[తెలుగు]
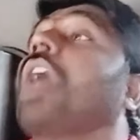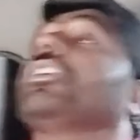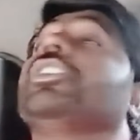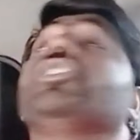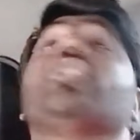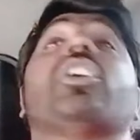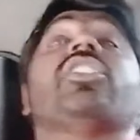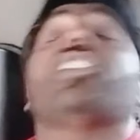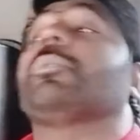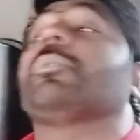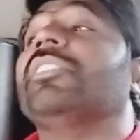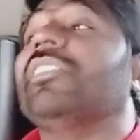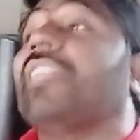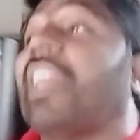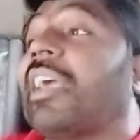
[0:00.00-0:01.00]
అక్కడి నుంచి
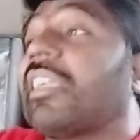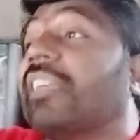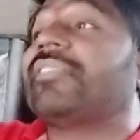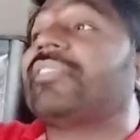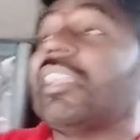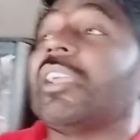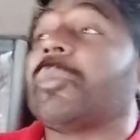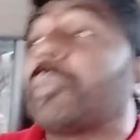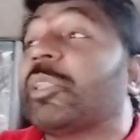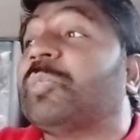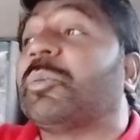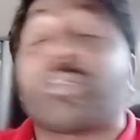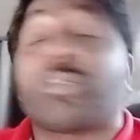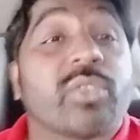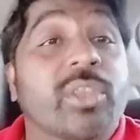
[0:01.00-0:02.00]
ఐదారు మందిని లాగేస్తే నీకు
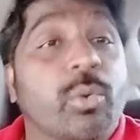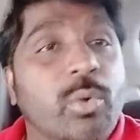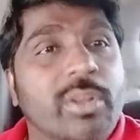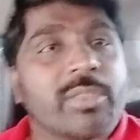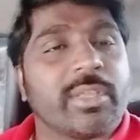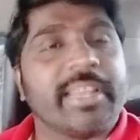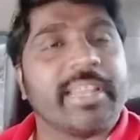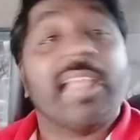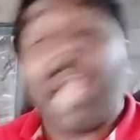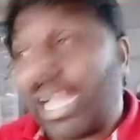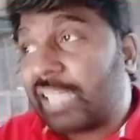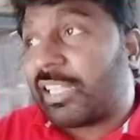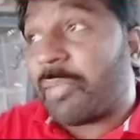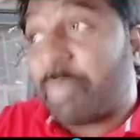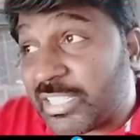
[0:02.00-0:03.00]
ప్రతిపక్ష హోదా ఉండదని
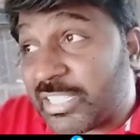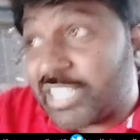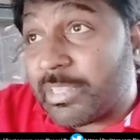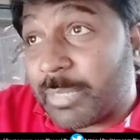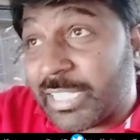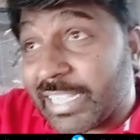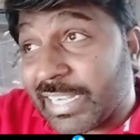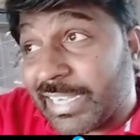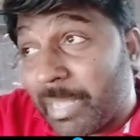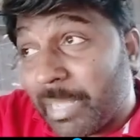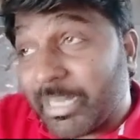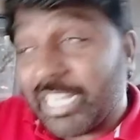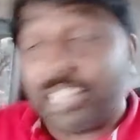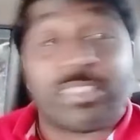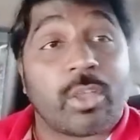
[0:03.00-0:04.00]
అంటే పద్దెనిమిది మంది కంటే
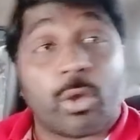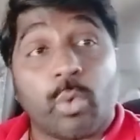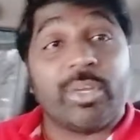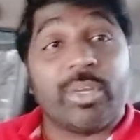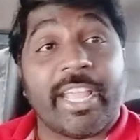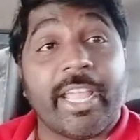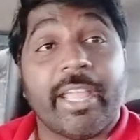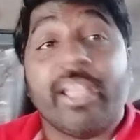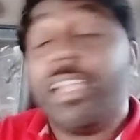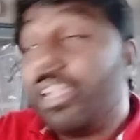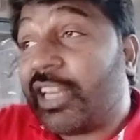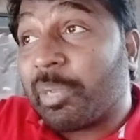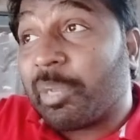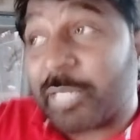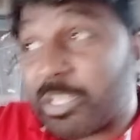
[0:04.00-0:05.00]
ఎమ్మెల్యేలు తక్కువ ఉంటే
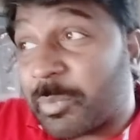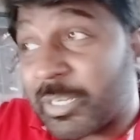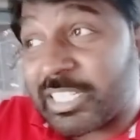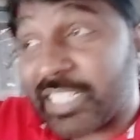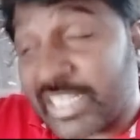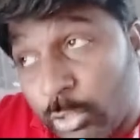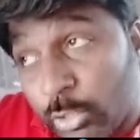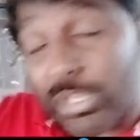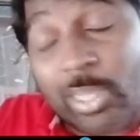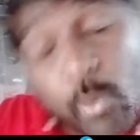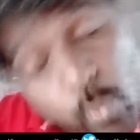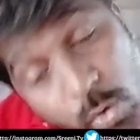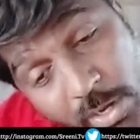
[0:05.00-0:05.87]
నీకు ప్రతిపక్ష నేత హోదా